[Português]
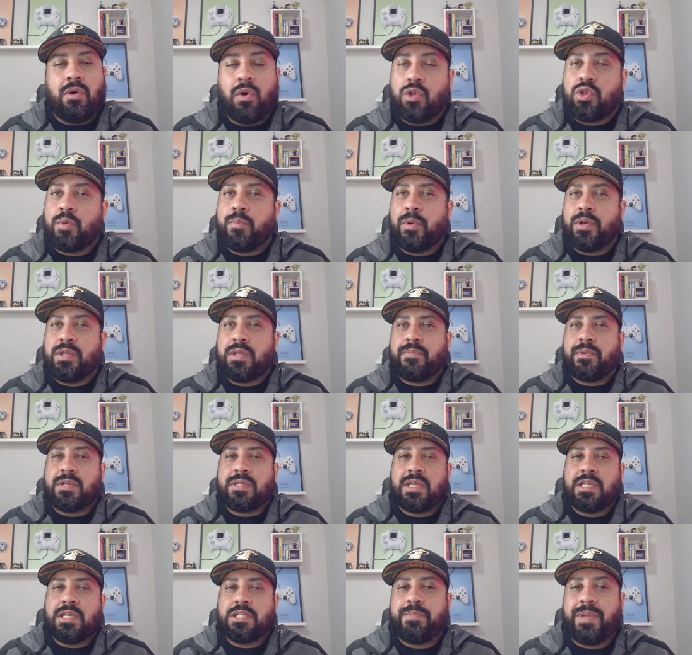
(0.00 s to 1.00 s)
Outro ponto
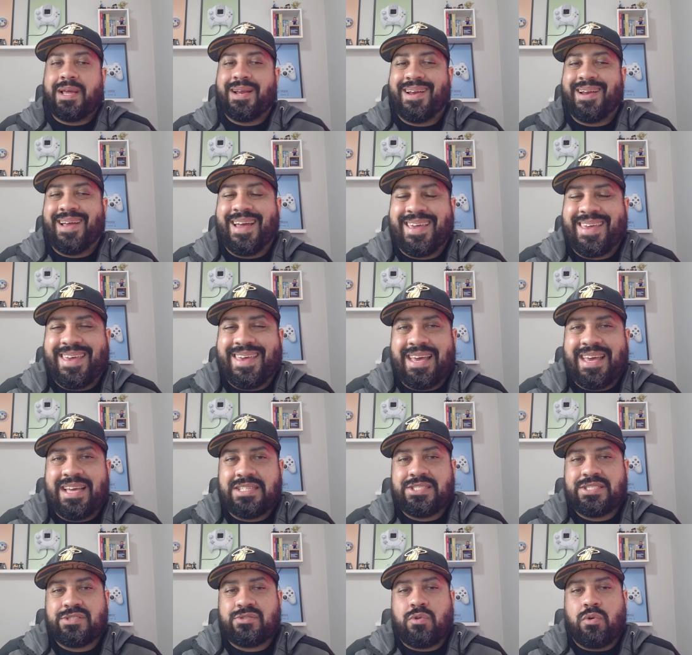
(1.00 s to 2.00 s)
importante, player, é que
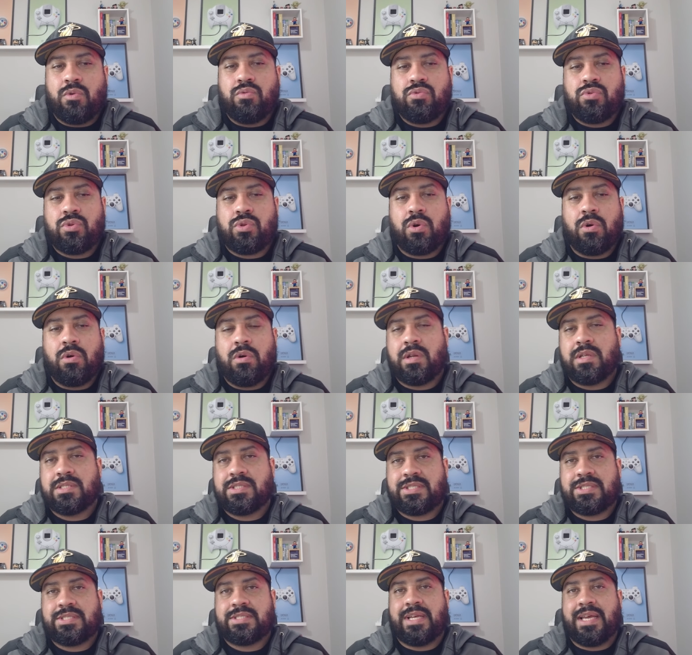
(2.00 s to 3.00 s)
esses
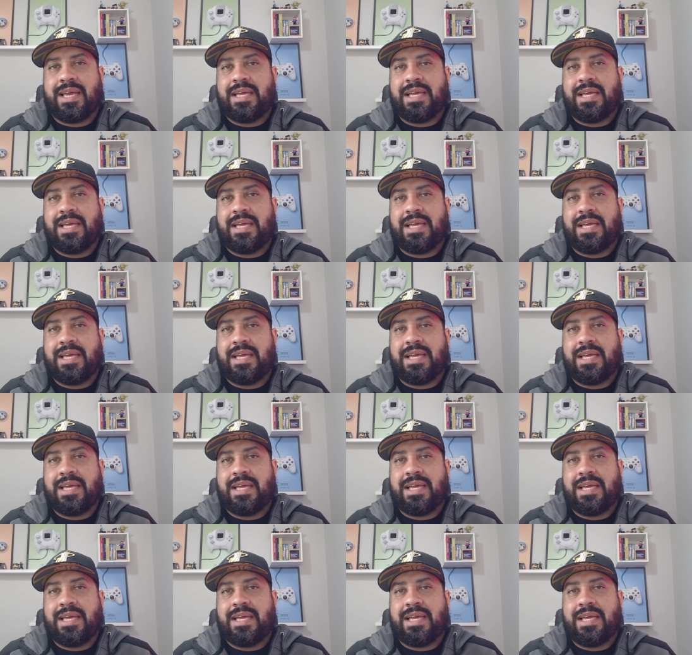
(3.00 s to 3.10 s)
controles,